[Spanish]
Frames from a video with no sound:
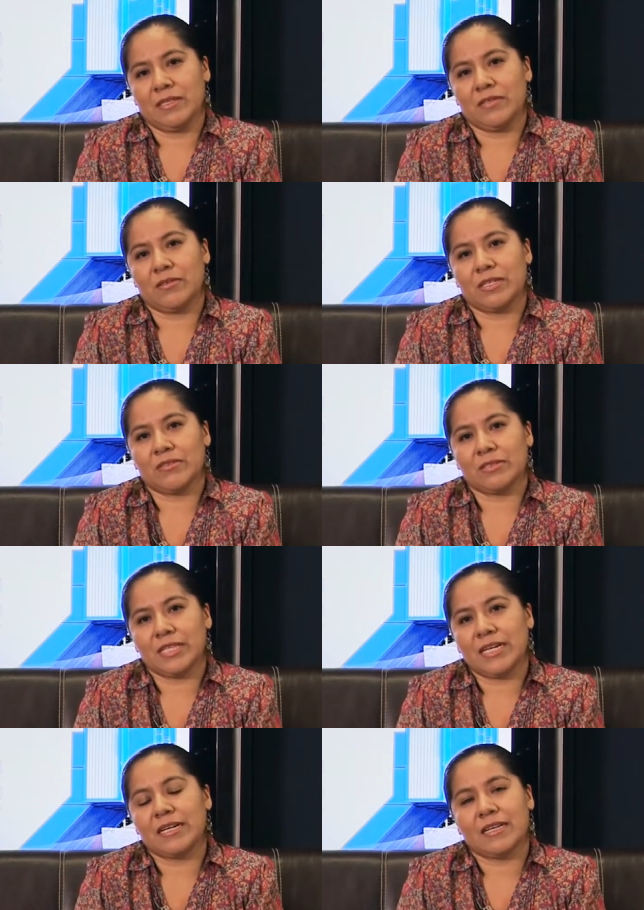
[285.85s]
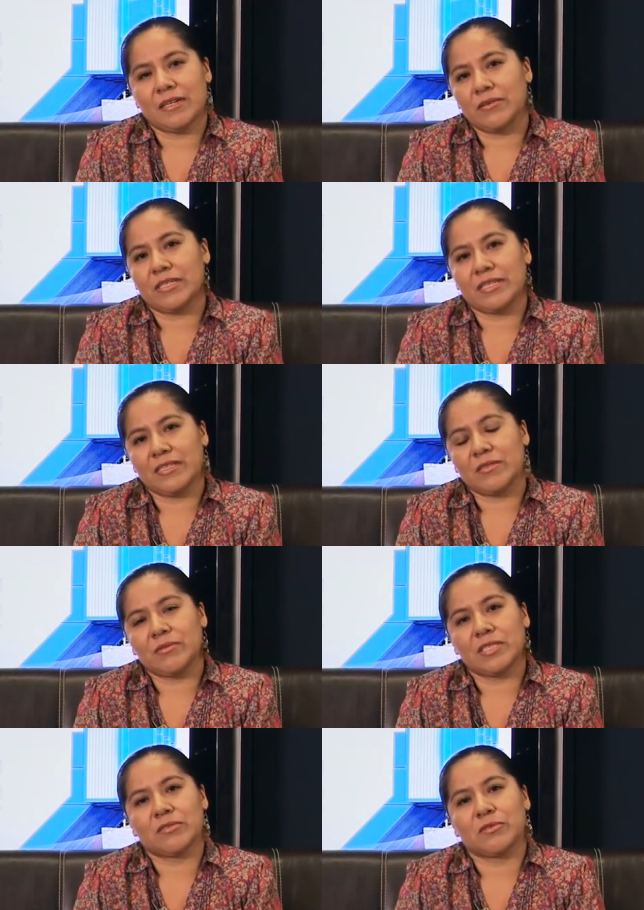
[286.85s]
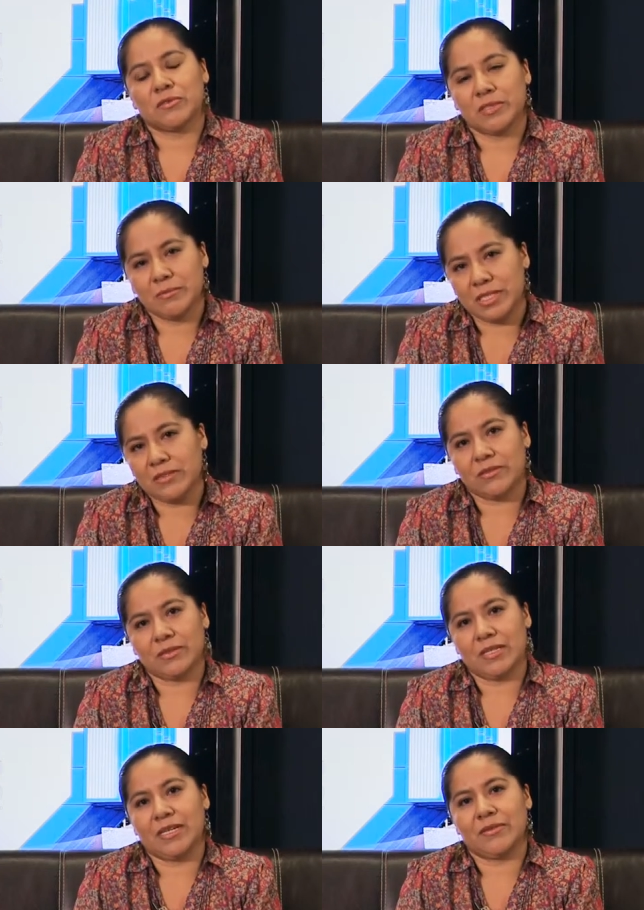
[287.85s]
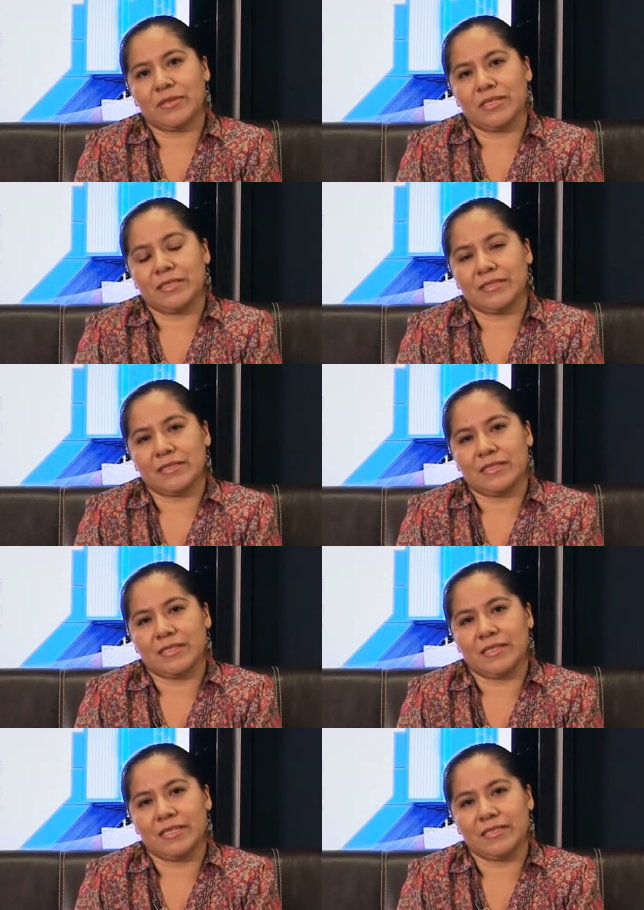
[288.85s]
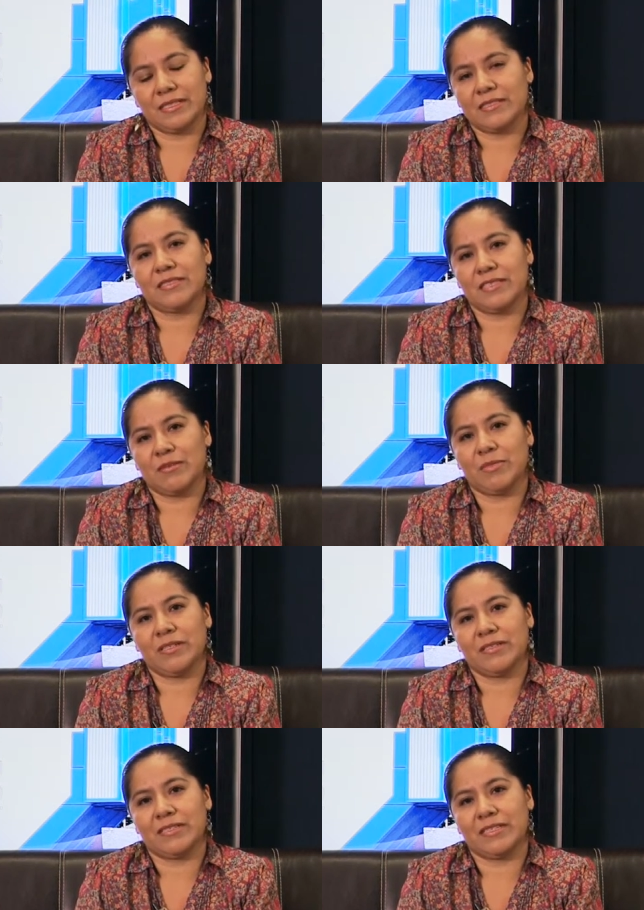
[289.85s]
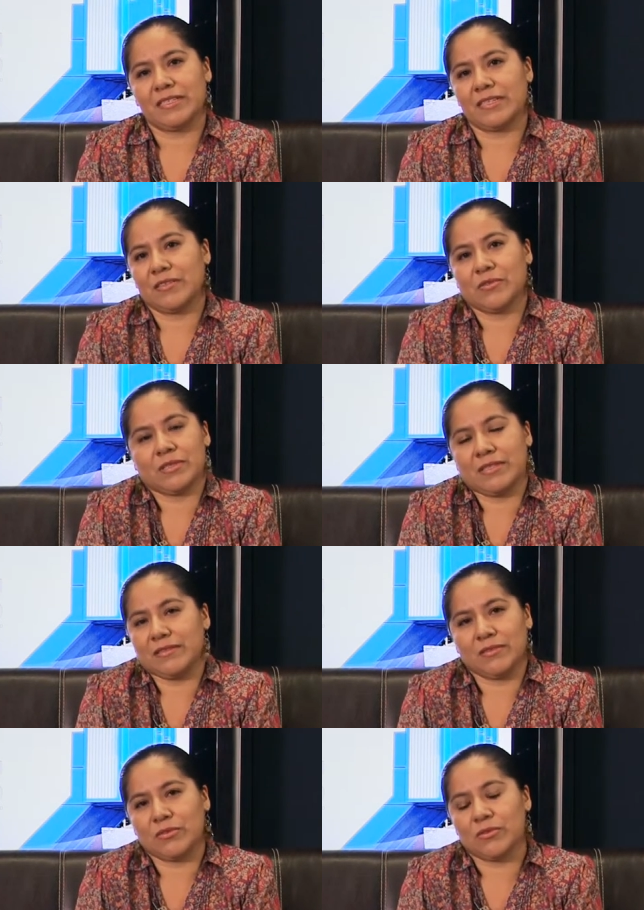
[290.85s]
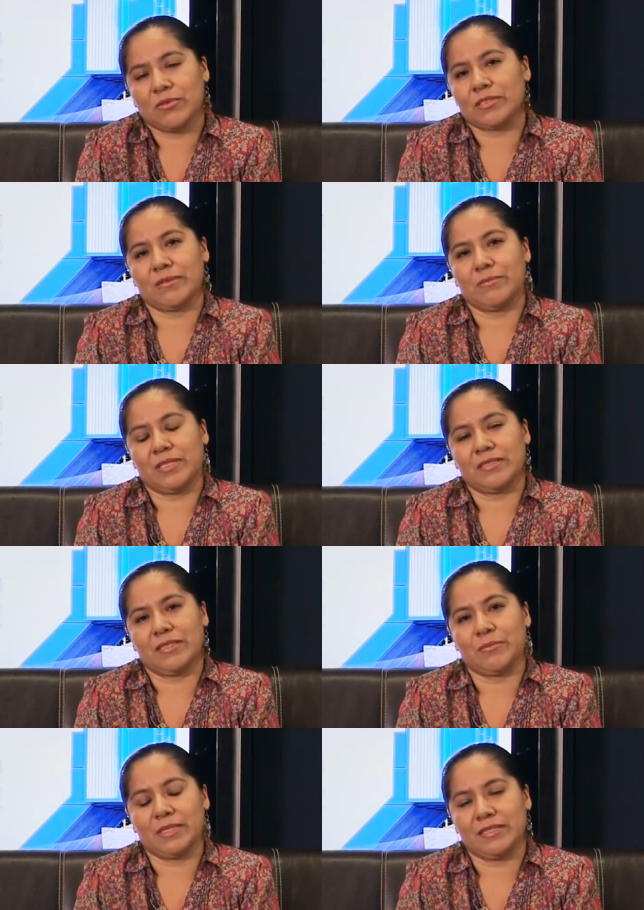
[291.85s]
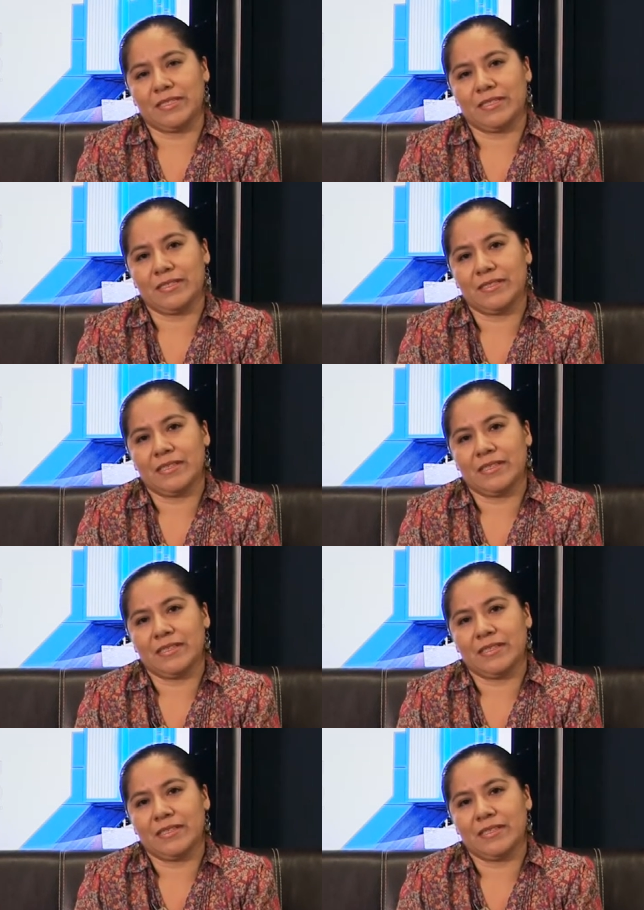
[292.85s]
Lo que nos deja claro que tienen un desconocimiento claro de este, de este sistema y que no, no conocen básicamente.